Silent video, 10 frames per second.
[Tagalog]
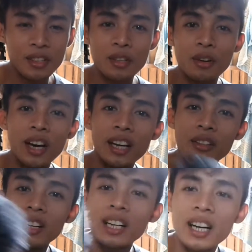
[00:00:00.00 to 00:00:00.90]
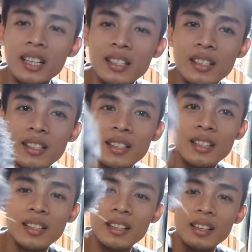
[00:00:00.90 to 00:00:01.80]
So eto na guys.
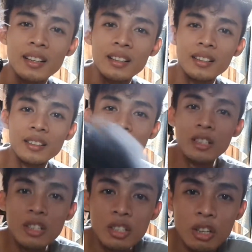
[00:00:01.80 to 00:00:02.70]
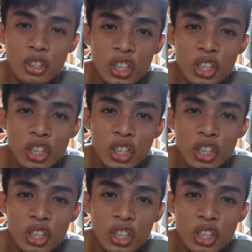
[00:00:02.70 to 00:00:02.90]
Wow! So